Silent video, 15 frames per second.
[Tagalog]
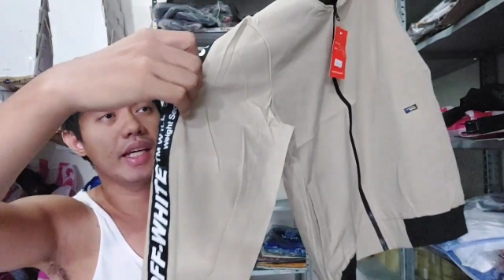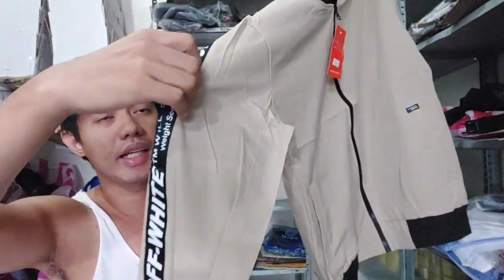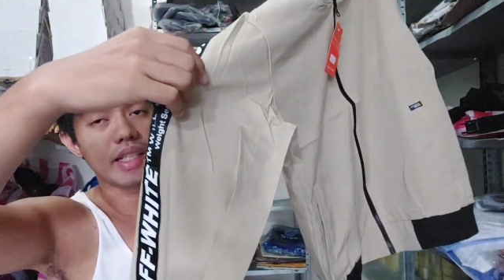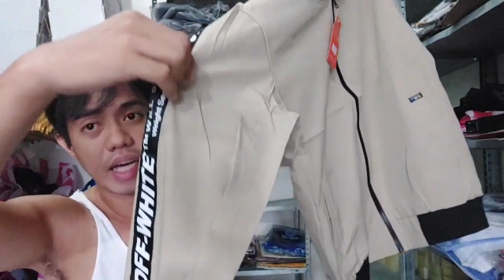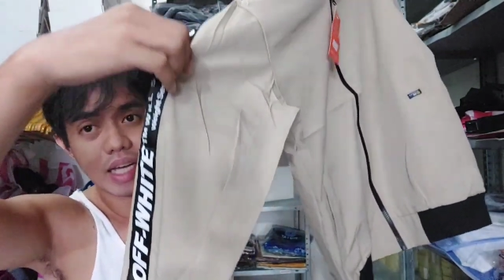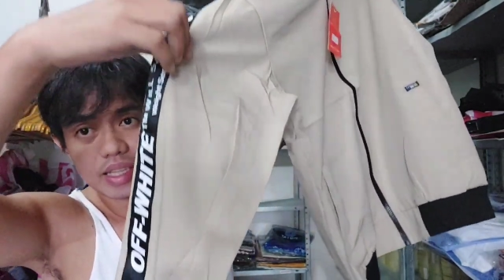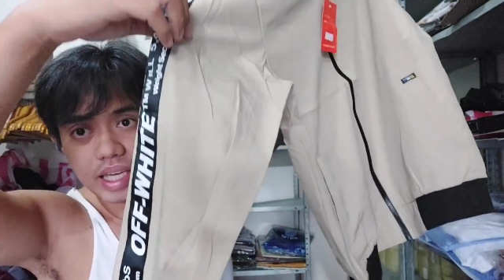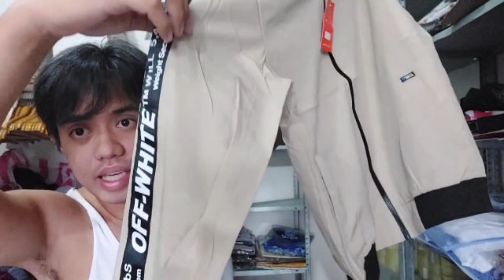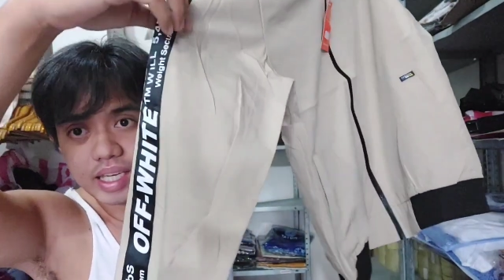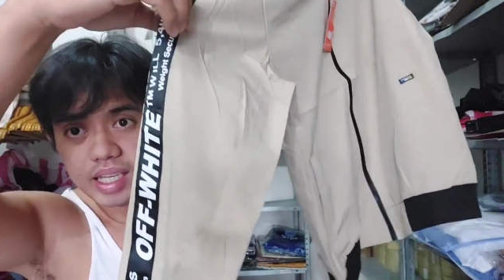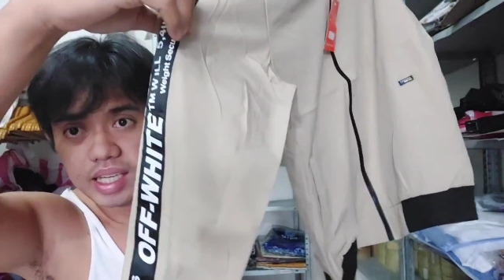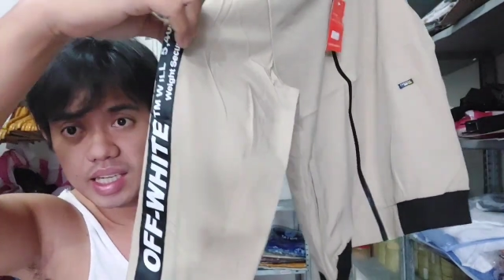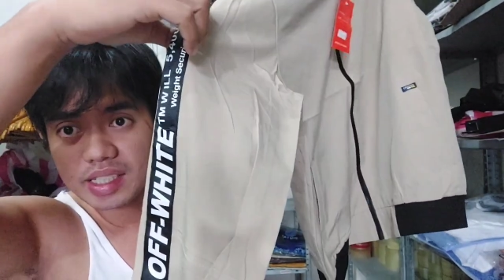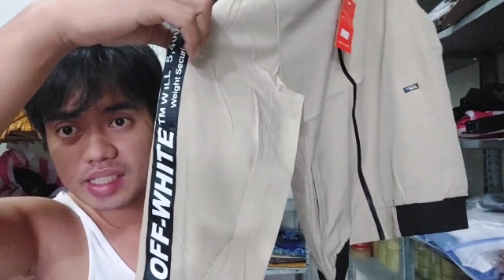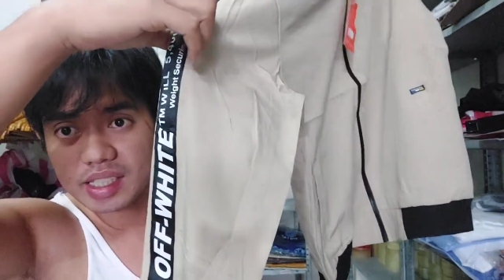Nakatahi
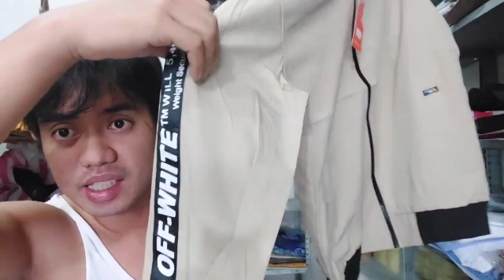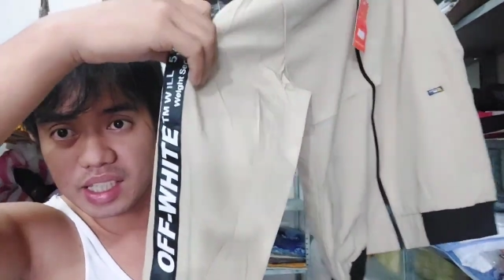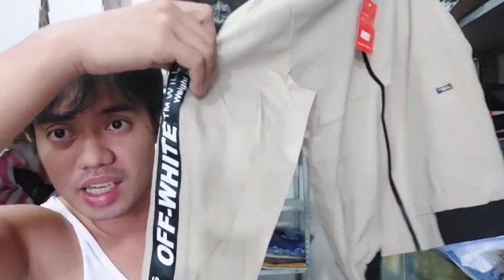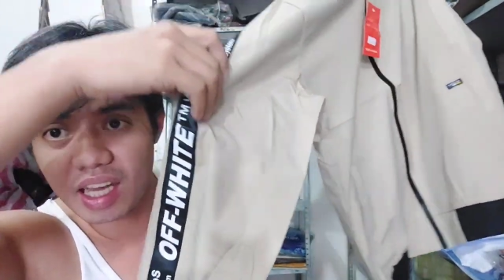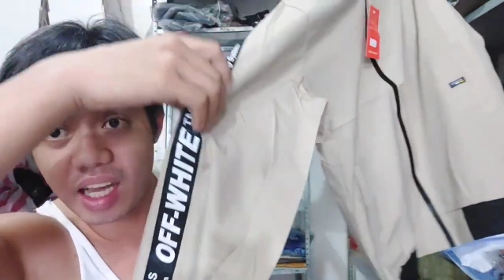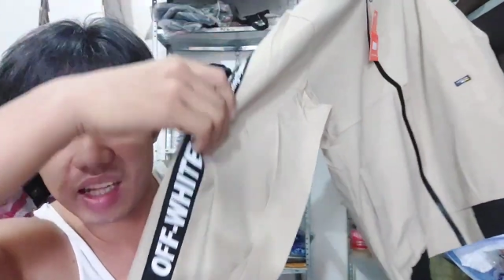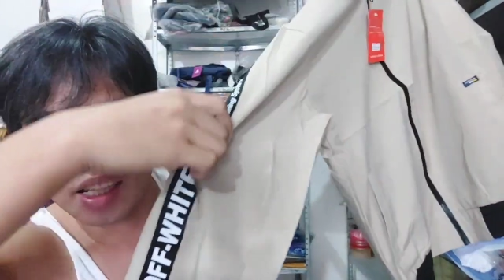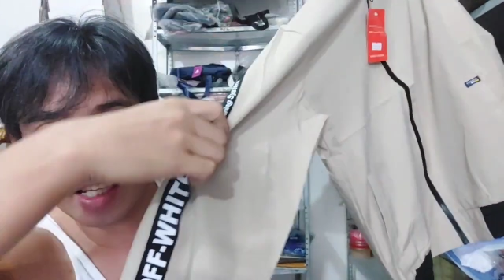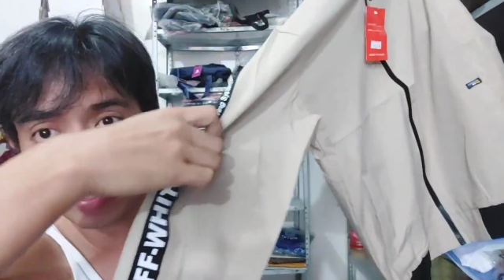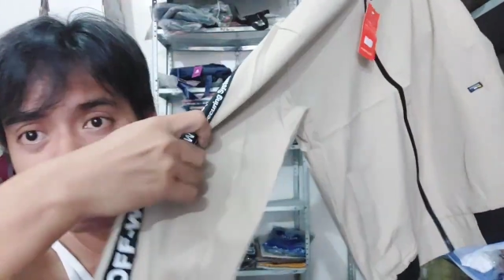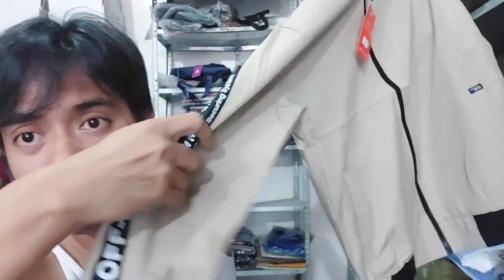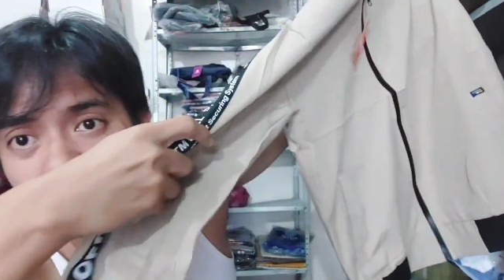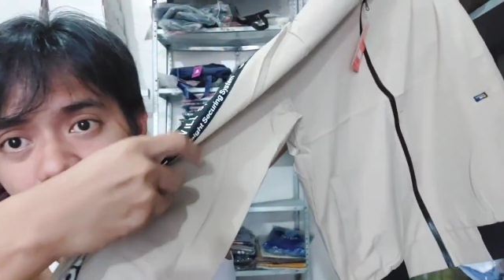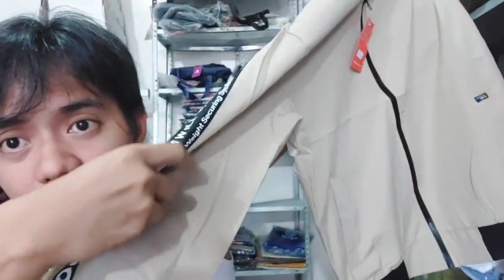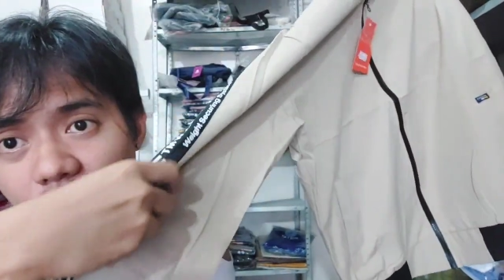yan guys, hindi yan
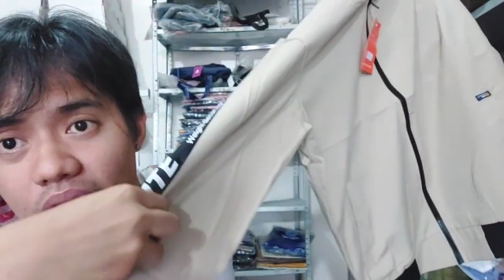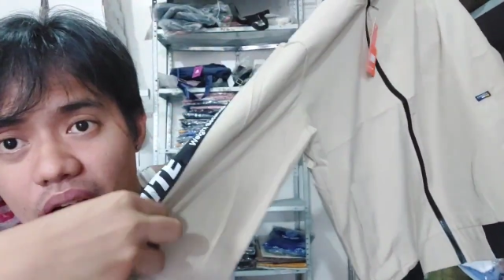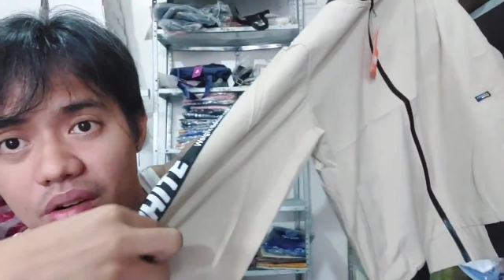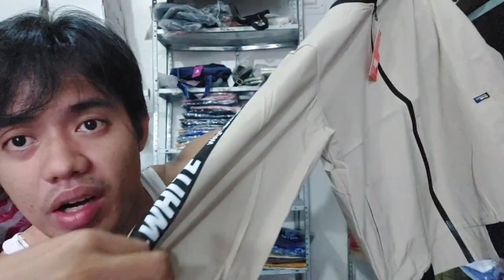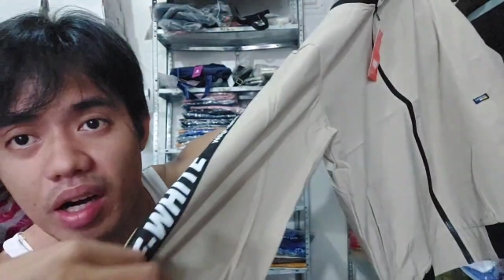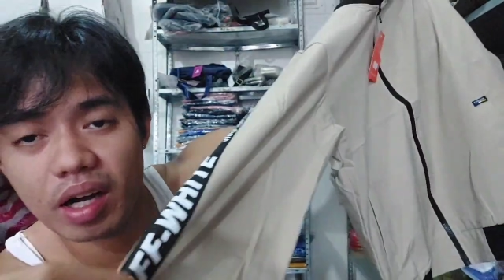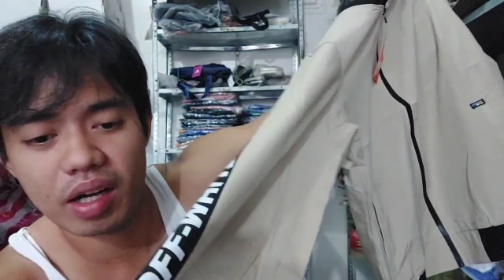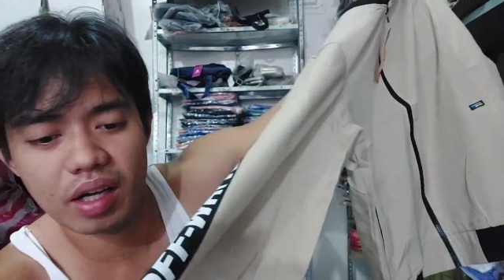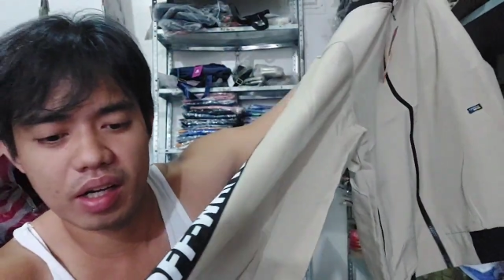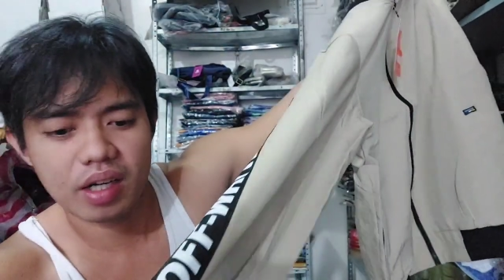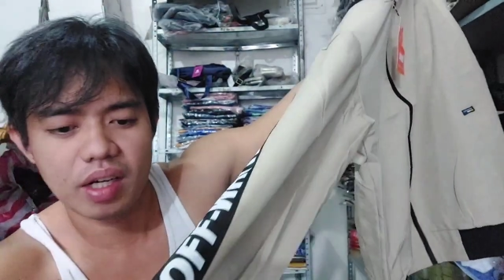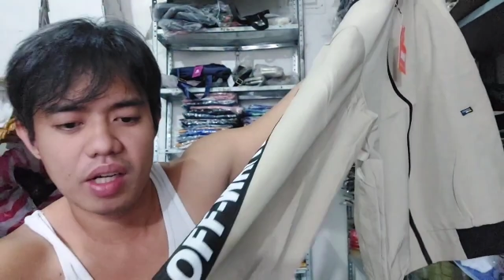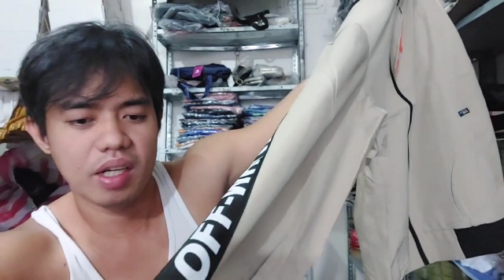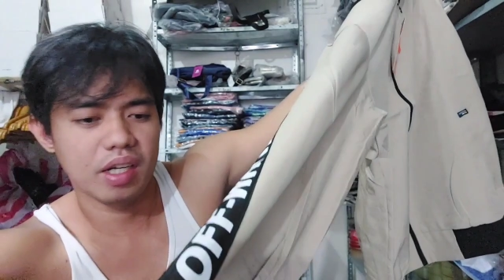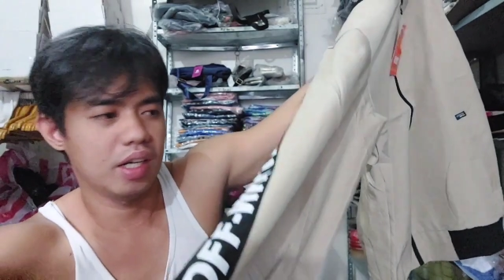nakadikit o ang ano ah.
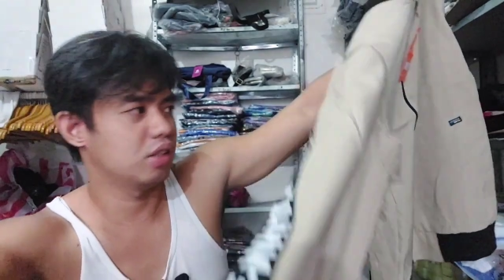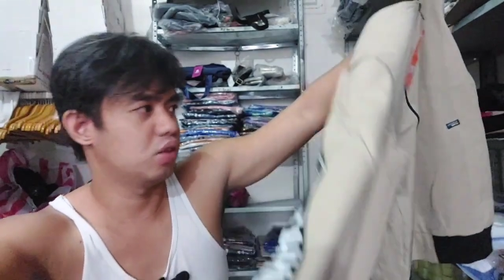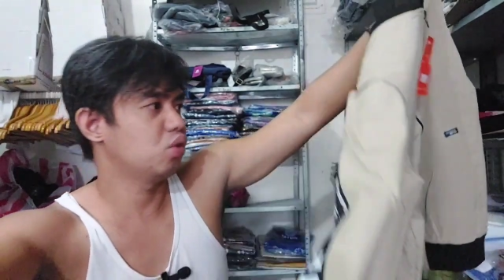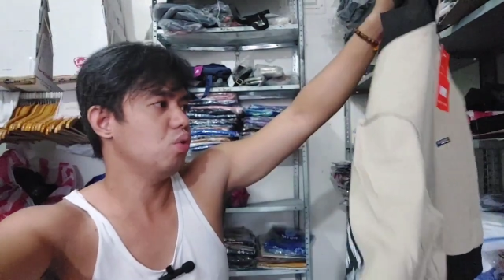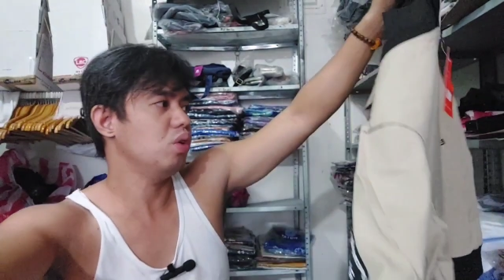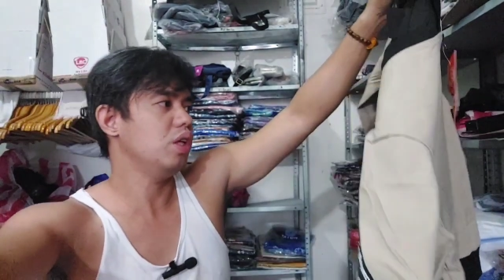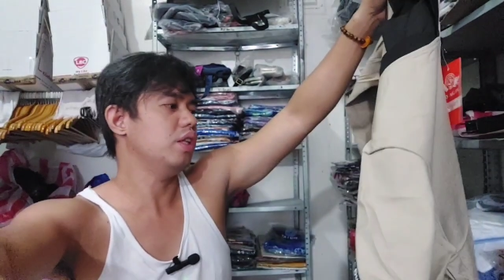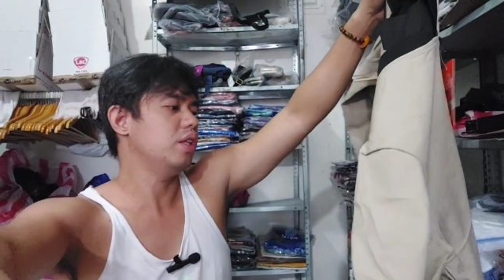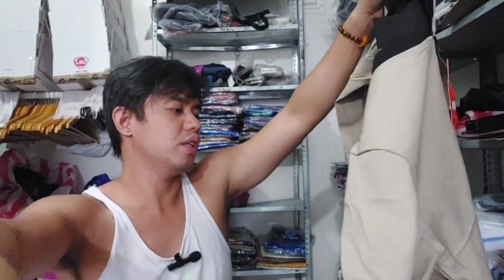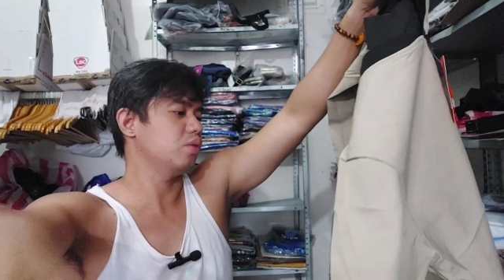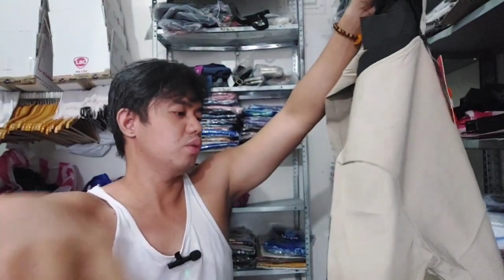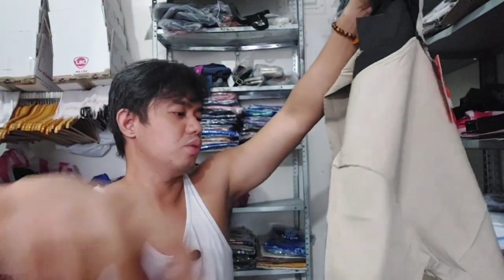Yan, solid na